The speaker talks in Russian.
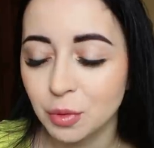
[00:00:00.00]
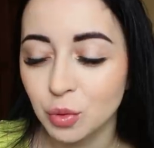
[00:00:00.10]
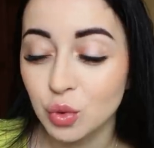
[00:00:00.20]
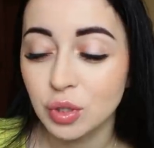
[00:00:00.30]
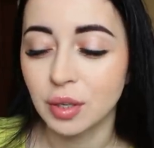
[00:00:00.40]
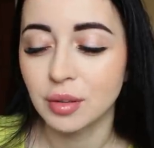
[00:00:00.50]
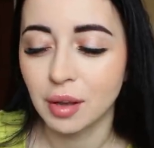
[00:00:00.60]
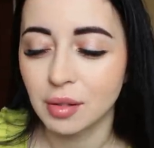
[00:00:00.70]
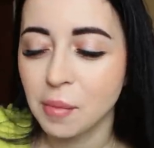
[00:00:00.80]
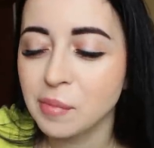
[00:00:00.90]
плюс
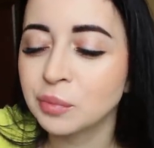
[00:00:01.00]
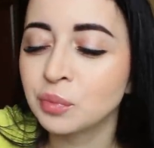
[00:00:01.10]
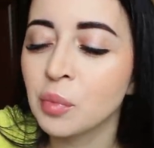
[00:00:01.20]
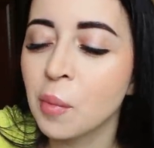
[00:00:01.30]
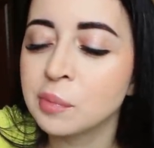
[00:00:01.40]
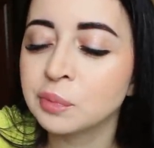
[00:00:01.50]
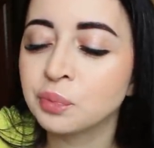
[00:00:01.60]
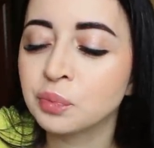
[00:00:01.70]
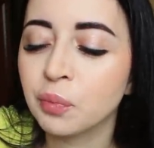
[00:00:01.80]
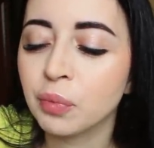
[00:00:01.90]
каналы.
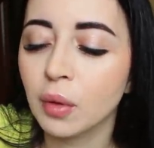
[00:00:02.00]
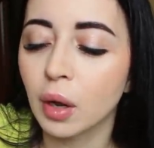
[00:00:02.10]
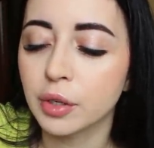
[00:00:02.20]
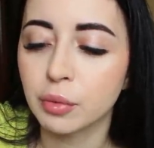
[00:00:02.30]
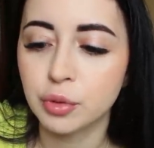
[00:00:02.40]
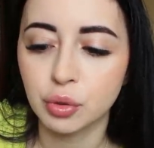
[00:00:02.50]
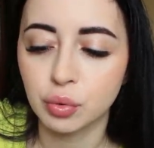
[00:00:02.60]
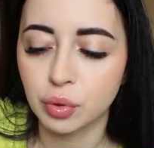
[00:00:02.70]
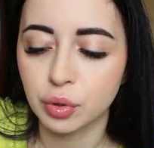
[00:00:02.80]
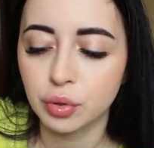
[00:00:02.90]
Они вообще
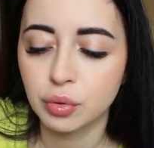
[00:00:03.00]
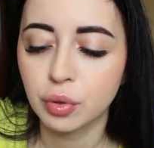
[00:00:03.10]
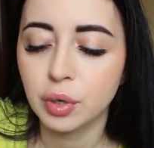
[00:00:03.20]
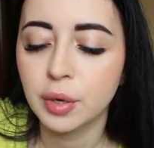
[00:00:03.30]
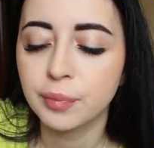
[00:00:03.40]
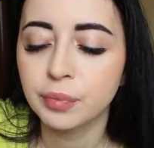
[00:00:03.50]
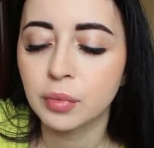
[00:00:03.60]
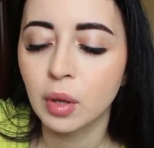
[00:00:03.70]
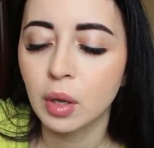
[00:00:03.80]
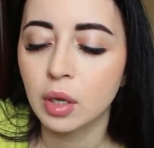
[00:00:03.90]
дорого стоили.
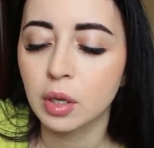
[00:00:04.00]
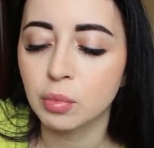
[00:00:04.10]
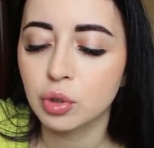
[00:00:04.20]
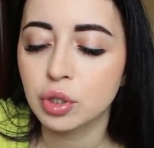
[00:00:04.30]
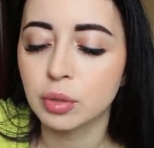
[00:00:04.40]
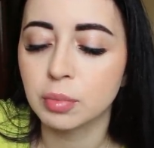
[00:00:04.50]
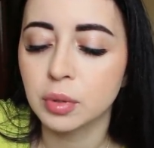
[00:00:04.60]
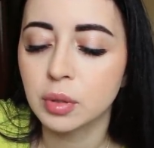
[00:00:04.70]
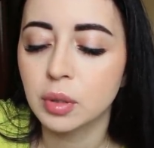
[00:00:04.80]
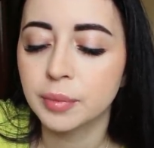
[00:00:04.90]
И можно
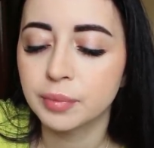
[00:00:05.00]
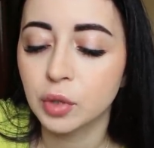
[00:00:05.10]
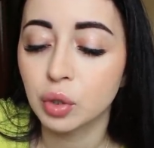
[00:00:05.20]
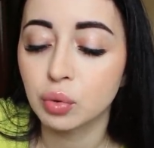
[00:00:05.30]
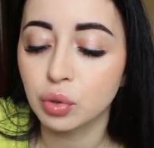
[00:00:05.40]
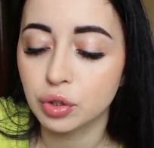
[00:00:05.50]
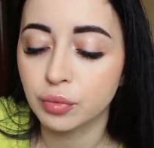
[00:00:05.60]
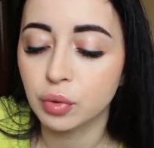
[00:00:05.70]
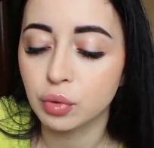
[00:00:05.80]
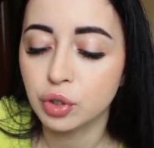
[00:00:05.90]
было их тоже
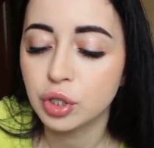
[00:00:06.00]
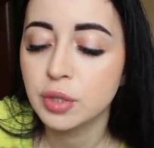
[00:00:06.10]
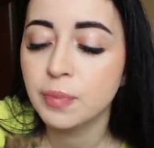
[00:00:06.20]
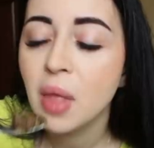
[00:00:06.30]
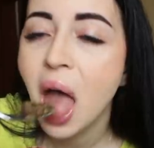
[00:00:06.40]
включить.